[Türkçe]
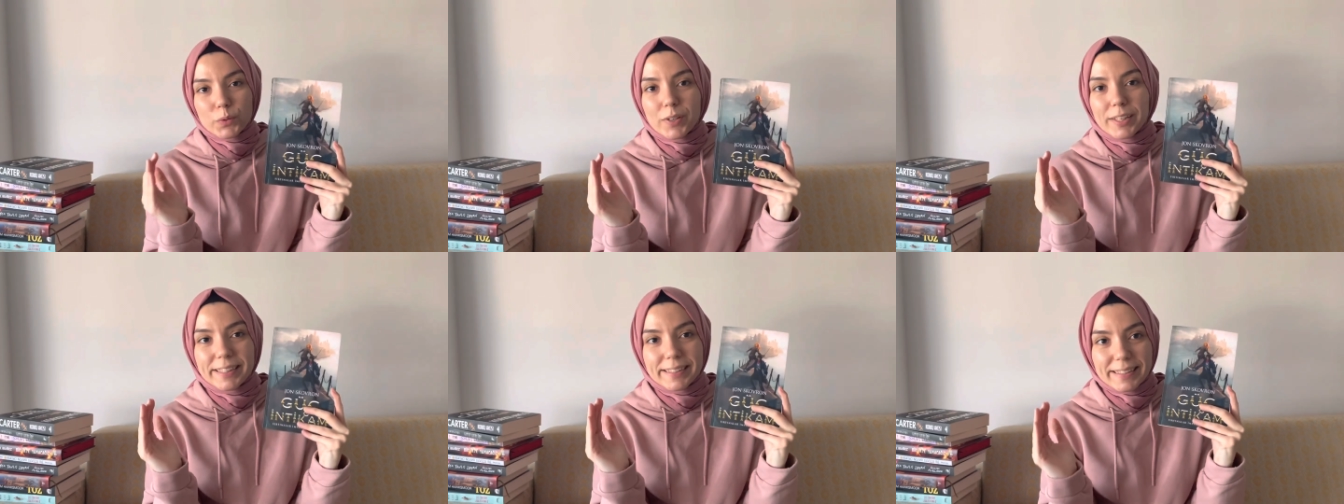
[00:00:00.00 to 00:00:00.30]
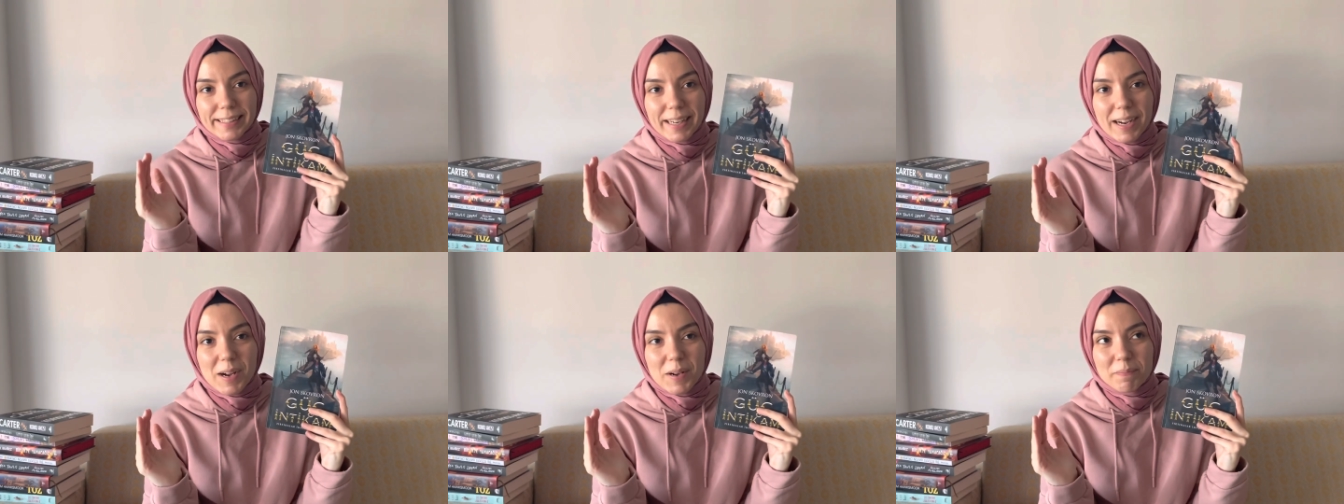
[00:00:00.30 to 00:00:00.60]
ve
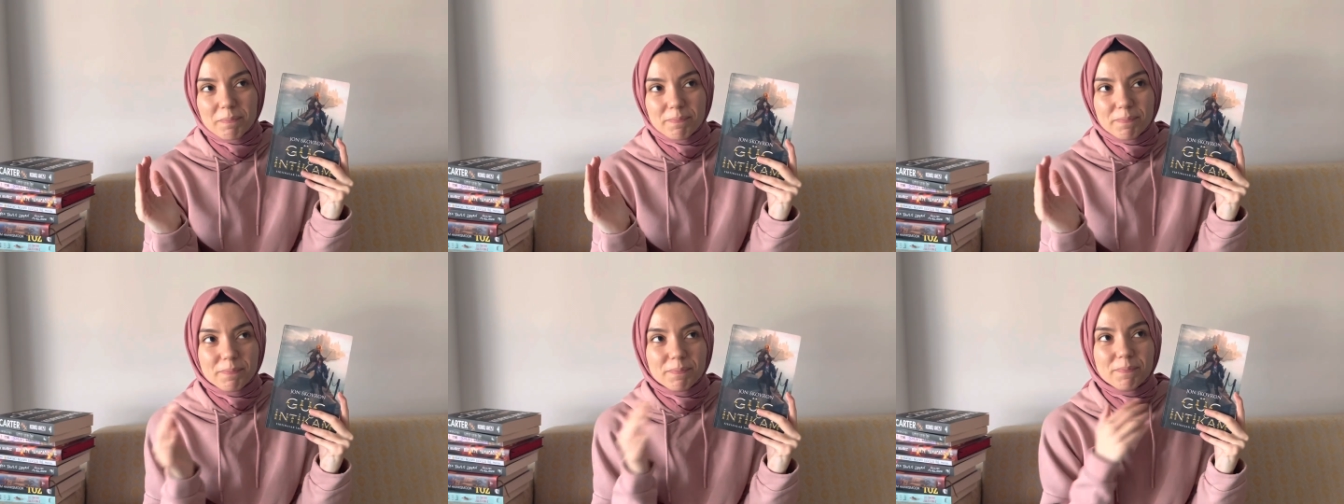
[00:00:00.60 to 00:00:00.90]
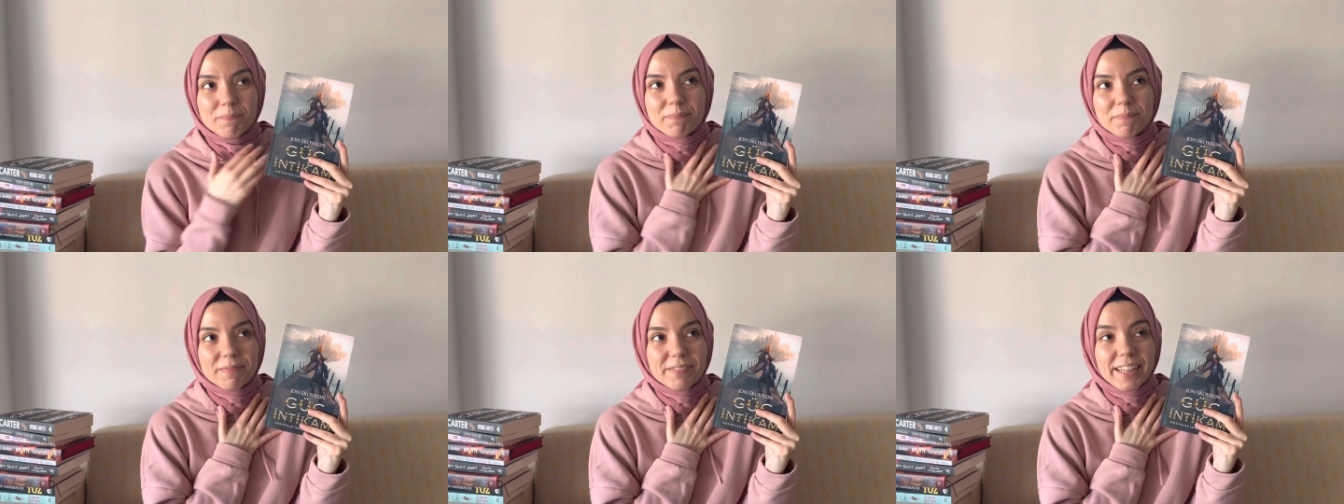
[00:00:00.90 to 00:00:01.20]
intikam
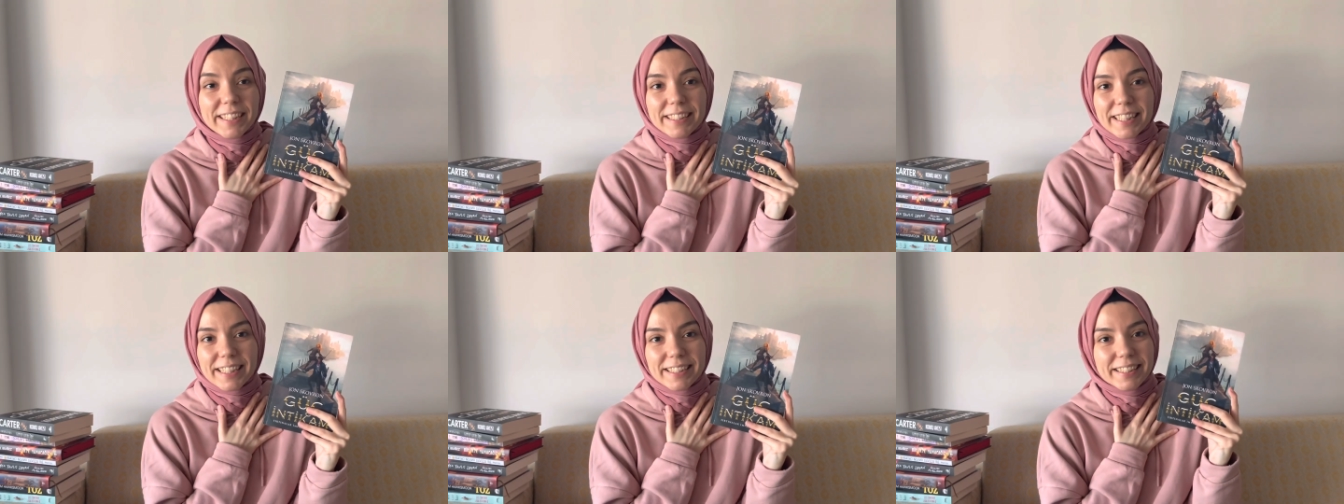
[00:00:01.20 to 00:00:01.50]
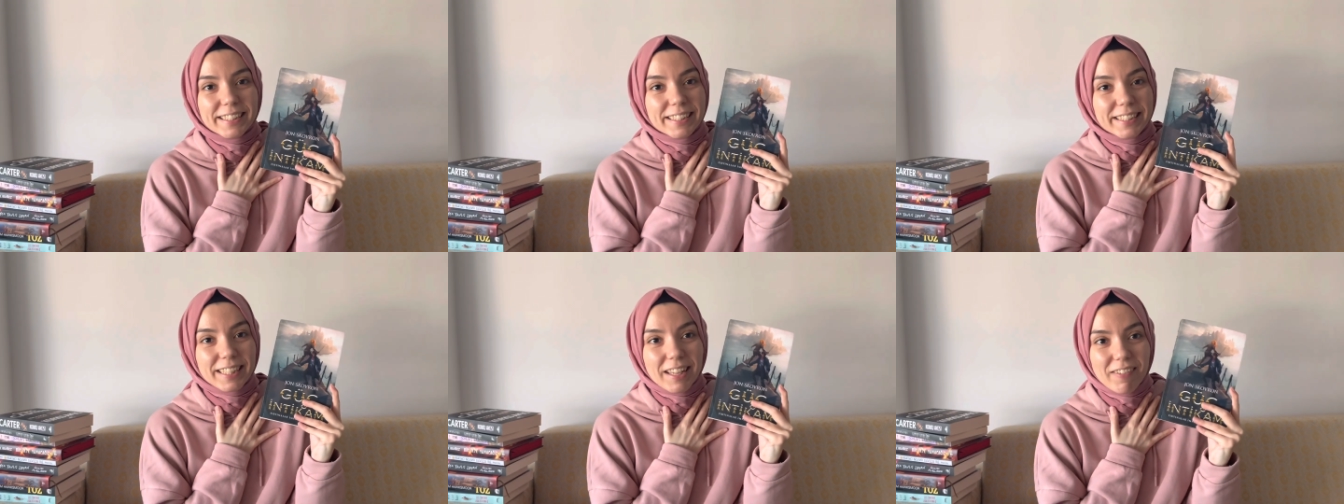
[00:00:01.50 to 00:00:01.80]

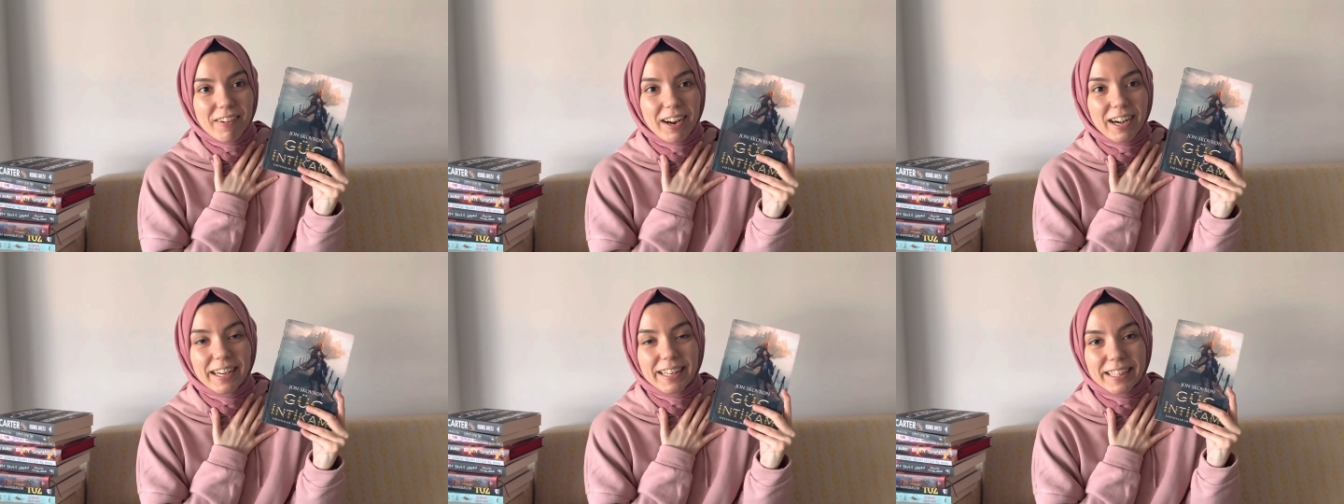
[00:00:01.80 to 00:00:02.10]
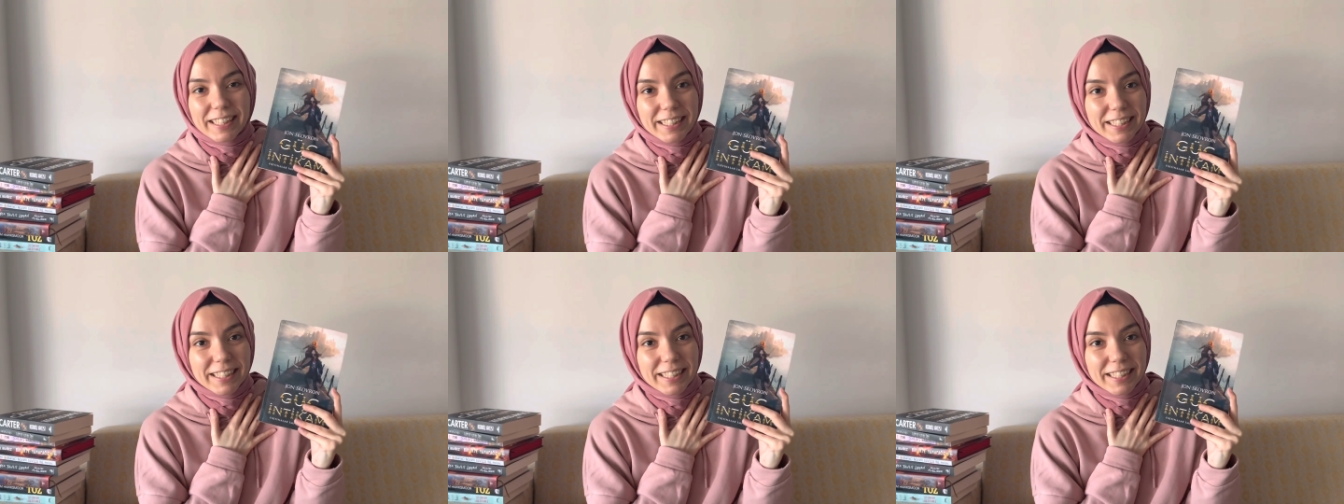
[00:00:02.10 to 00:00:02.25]
fantastik severlerin